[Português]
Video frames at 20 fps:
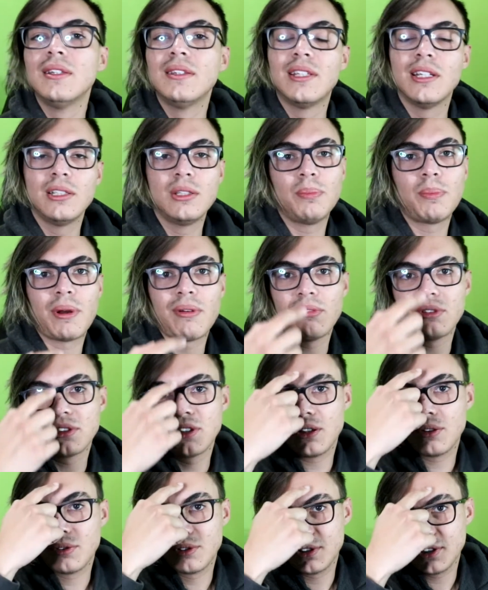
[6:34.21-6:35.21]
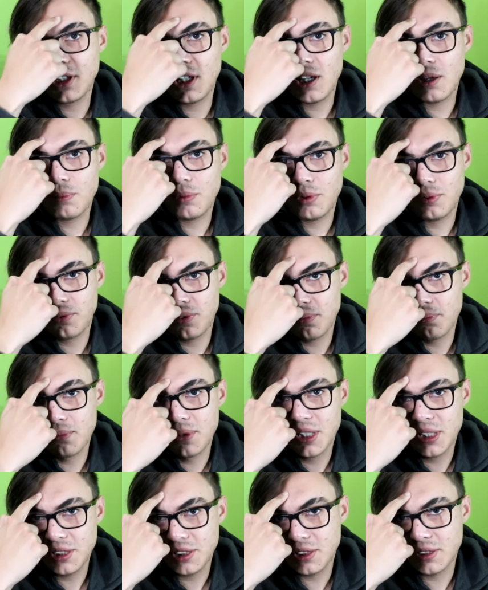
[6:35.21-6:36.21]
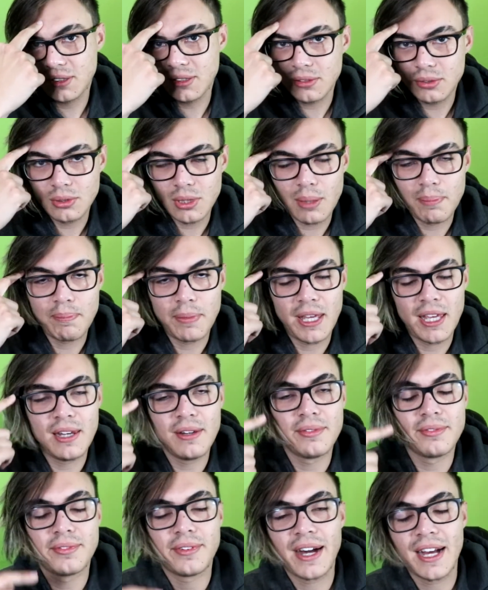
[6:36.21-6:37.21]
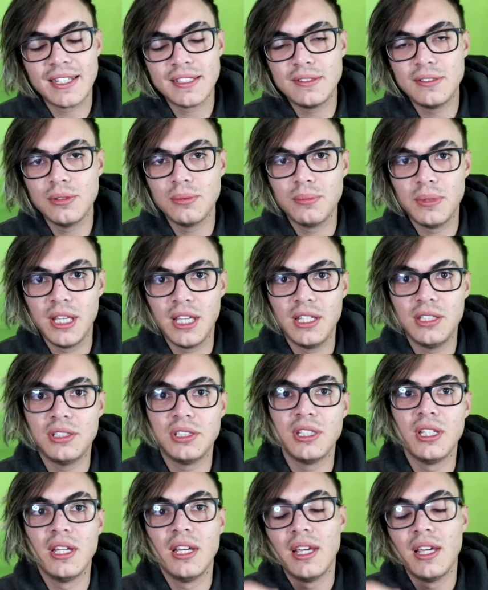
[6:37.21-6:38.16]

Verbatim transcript: tanto para você conseguir remover manchas da sua pele facilmente,